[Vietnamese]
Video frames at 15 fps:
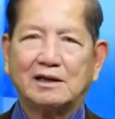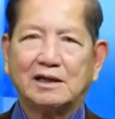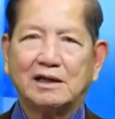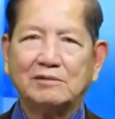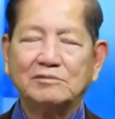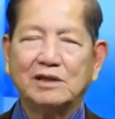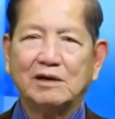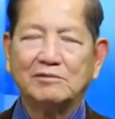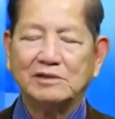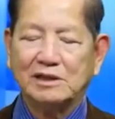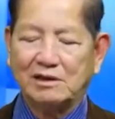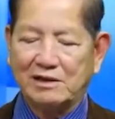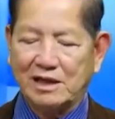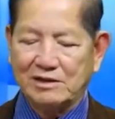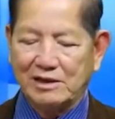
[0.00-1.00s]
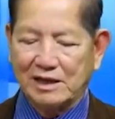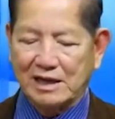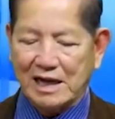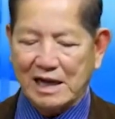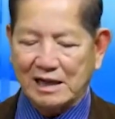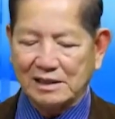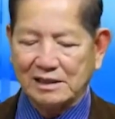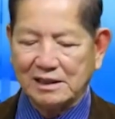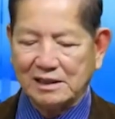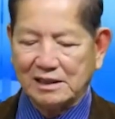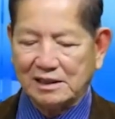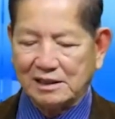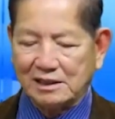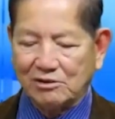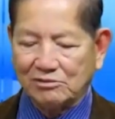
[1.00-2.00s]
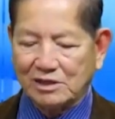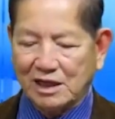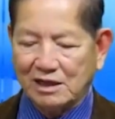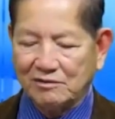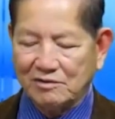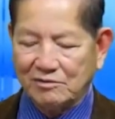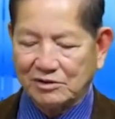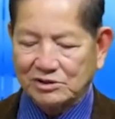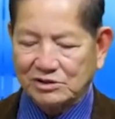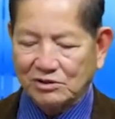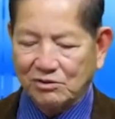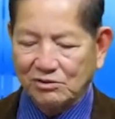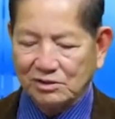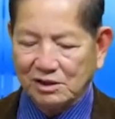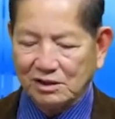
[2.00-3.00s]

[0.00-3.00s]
kiếm thêm nhiều lợi nhuận khác, đồng thời với một số